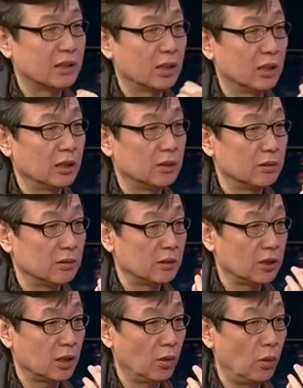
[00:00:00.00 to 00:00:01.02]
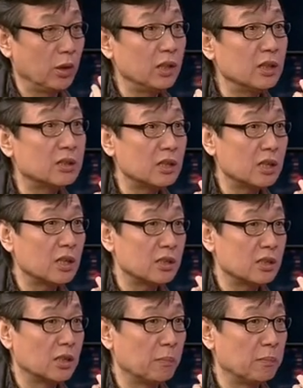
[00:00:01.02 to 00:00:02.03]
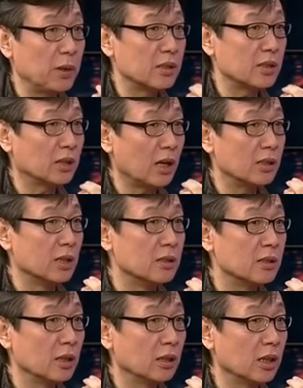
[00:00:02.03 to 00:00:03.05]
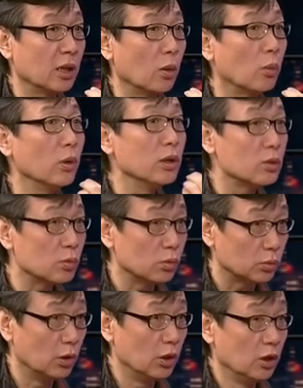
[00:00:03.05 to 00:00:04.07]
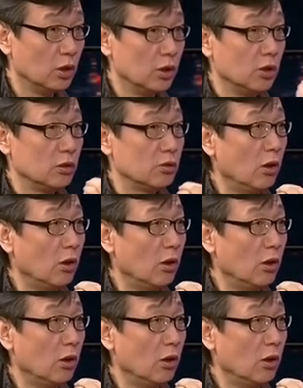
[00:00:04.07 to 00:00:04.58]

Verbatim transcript: 个这个婚姻这件事情变成她人生的一个归宿，就